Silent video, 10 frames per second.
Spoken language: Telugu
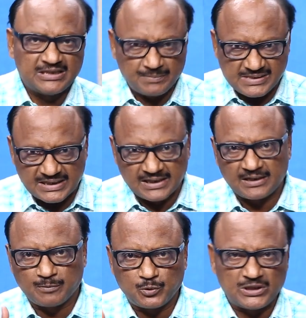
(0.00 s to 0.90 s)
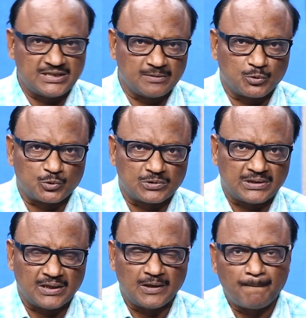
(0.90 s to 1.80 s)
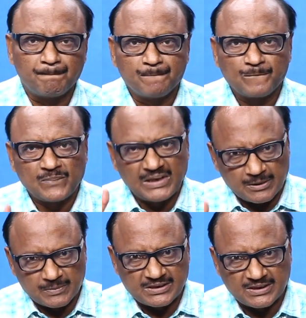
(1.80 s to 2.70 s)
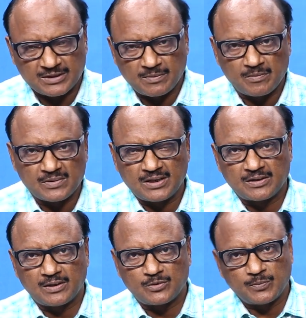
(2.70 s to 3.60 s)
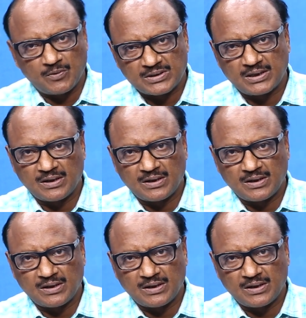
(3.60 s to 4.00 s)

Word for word: బీజేపీ సింగిల్గా పోటీ చేయబోతుందా లేకపోతే చంద్రబాబు నాయుడు గారు పవన్